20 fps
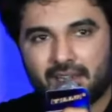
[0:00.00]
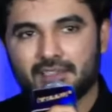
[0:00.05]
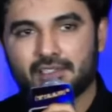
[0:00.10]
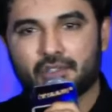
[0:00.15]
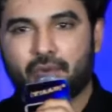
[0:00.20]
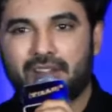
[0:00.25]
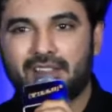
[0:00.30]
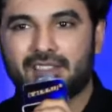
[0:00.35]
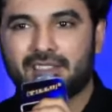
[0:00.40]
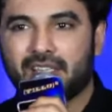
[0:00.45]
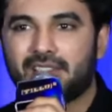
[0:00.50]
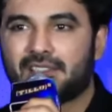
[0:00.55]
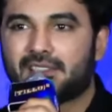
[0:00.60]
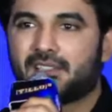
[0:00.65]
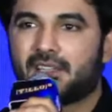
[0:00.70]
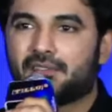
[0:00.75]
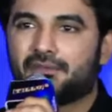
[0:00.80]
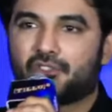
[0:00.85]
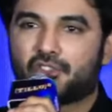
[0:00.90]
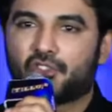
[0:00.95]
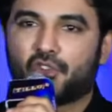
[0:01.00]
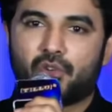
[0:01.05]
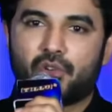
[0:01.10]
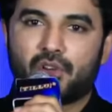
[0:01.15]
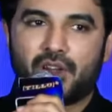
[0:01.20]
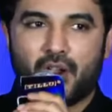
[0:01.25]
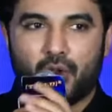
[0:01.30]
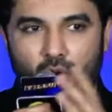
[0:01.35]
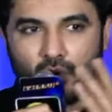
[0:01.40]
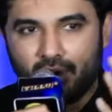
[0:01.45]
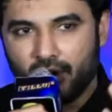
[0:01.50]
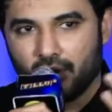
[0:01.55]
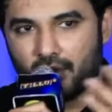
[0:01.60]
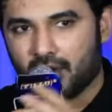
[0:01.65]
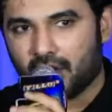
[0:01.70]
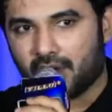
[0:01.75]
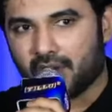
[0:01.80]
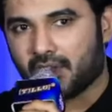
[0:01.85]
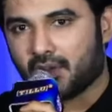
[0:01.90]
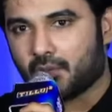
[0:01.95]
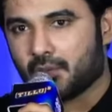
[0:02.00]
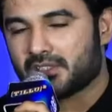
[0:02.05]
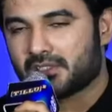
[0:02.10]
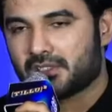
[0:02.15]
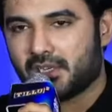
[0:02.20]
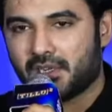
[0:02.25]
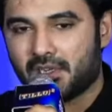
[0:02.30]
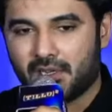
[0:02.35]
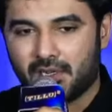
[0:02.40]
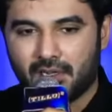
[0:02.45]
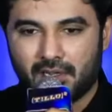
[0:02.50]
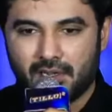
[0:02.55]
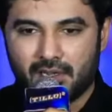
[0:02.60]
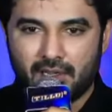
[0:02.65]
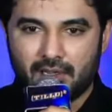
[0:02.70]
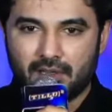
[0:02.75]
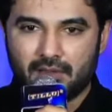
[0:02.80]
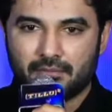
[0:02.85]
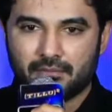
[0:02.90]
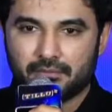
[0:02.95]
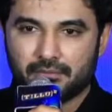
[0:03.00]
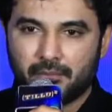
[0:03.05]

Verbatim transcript: దట్ ఇట్స్ క్వైట్ సెన్సిటివ్ సో నా ఒకే ఒక రిక్వెస్ట్ ఏంటంటే